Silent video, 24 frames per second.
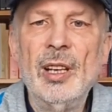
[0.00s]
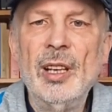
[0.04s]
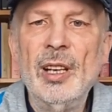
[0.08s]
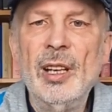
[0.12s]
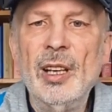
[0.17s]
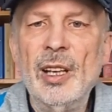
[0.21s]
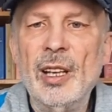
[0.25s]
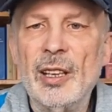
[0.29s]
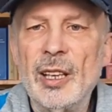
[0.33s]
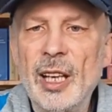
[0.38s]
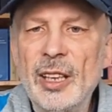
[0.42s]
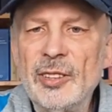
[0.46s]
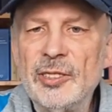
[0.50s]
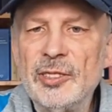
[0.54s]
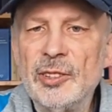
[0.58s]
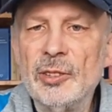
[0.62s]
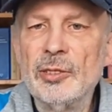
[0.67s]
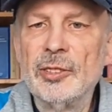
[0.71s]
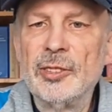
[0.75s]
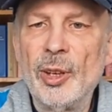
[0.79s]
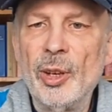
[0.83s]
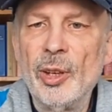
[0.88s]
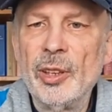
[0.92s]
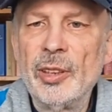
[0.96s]
Lasst
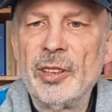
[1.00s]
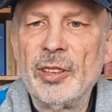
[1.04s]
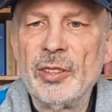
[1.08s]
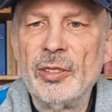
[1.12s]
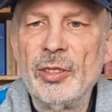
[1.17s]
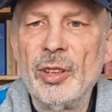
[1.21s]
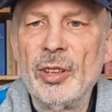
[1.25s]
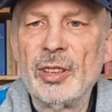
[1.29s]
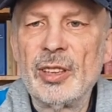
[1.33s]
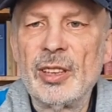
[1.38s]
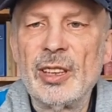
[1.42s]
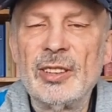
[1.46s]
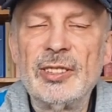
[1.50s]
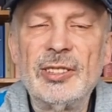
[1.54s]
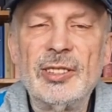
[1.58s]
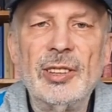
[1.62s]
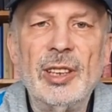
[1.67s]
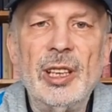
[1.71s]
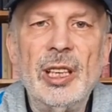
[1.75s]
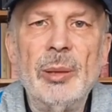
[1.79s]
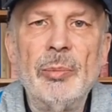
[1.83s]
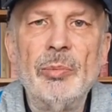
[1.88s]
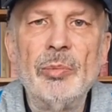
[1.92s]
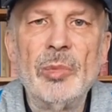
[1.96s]
uns heute noch das
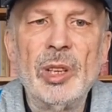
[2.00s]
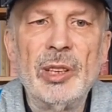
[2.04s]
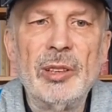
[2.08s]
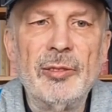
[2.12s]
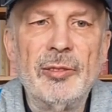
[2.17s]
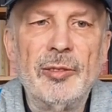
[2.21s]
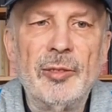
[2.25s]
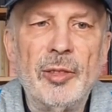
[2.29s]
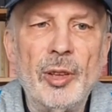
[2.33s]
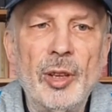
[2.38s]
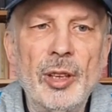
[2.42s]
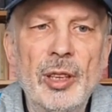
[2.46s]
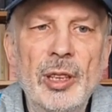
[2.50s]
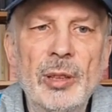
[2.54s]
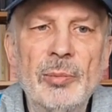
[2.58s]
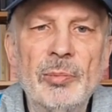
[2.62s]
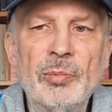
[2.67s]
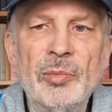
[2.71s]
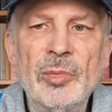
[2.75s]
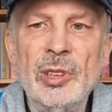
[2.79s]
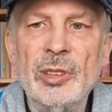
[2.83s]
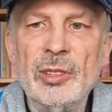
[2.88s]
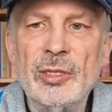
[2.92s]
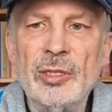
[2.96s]
Leben in
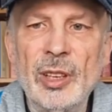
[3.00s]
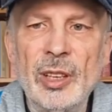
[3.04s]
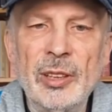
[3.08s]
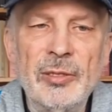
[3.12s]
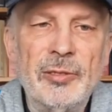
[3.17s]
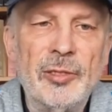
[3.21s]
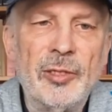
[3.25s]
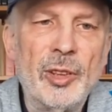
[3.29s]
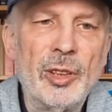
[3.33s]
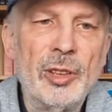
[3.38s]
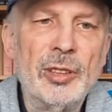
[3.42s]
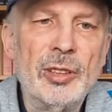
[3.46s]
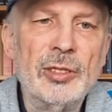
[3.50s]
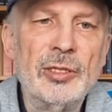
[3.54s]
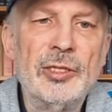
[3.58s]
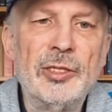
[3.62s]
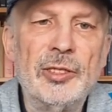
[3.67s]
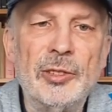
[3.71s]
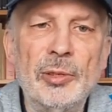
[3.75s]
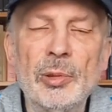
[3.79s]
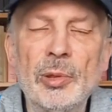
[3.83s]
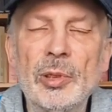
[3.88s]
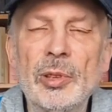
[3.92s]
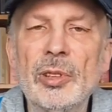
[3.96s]
vollem, in vollen
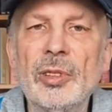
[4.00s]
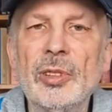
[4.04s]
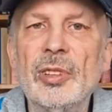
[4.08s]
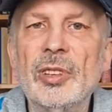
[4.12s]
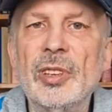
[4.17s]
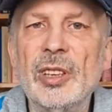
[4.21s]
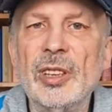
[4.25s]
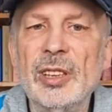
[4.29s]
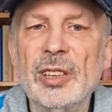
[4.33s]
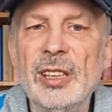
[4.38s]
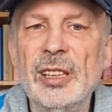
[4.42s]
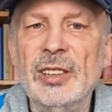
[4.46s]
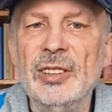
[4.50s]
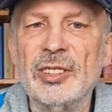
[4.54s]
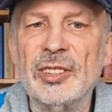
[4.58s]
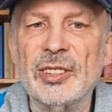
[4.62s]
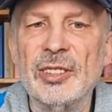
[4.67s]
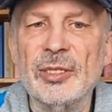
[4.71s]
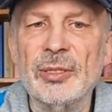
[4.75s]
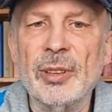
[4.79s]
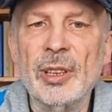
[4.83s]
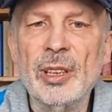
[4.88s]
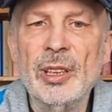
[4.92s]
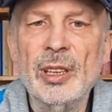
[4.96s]
Zügen
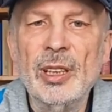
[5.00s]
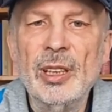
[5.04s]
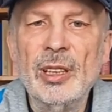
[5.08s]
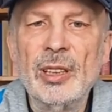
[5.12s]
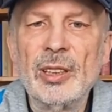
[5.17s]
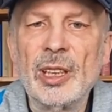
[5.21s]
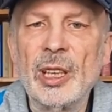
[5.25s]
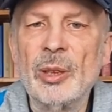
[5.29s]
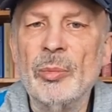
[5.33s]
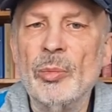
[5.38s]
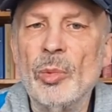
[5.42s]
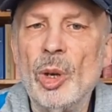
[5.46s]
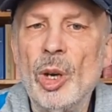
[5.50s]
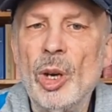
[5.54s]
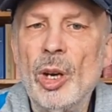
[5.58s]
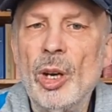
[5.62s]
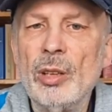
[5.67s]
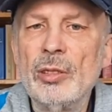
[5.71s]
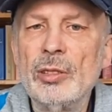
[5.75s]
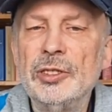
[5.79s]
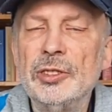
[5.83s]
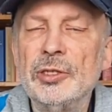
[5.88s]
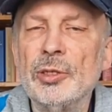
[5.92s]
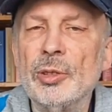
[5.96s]
genießen, denn
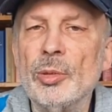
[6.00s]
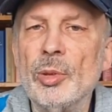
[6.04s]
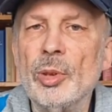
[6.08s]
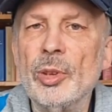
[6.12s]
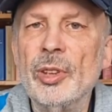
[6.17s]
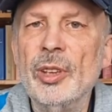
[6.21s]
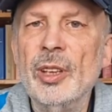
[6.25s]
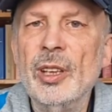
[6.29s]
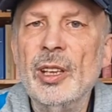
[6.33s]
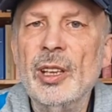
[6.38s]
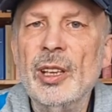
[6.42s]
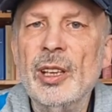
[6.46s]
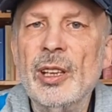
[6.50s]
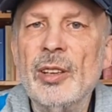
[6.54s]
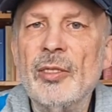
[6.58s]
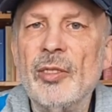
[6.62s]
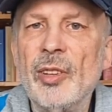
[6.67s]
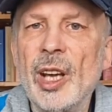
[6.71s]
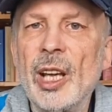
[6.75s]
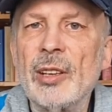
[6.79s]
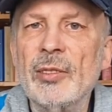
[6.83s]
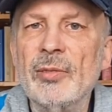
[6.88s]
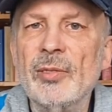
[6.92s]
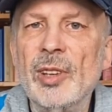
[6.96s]
morgen schon
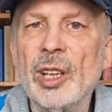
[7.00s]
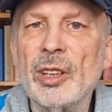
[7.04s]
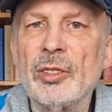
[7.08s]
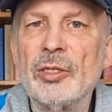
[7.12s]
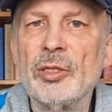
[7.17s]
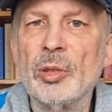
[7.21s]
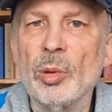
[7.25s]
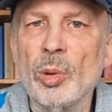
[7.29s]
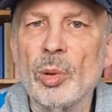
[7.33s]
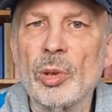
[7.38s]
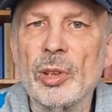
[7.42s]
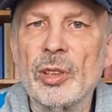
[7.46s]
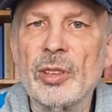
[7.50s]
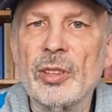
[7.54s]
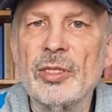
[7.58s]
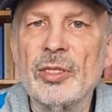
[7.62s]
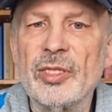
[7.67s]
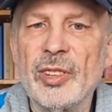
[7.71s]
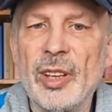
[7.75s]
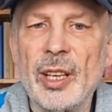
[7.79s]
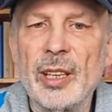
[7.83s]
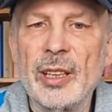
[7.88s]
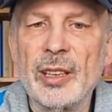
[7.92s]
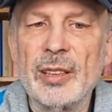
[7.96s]
werden wir tot
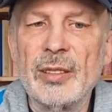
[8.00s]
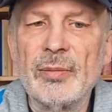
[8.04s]
sein.